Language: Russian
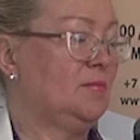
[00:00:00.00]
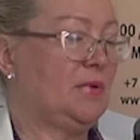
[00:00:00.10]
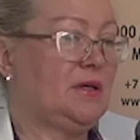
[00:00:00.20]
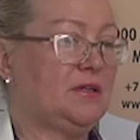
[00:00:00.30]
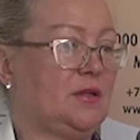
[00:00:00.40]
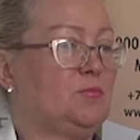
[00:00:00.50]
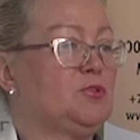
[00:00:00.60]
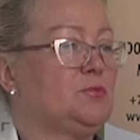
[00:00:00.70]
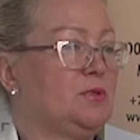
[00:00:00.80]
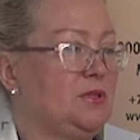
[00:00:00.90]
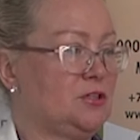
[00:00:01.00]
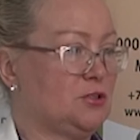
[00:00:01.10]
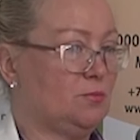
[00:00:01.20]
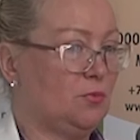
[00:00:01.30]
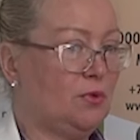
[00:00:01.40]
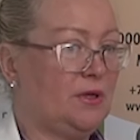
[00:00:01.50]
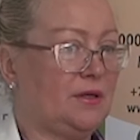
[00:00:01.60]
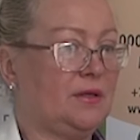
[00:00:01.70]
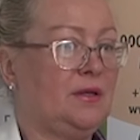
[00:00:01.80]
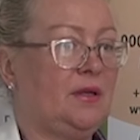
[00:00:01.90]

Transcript: богатая, а может быть даже более.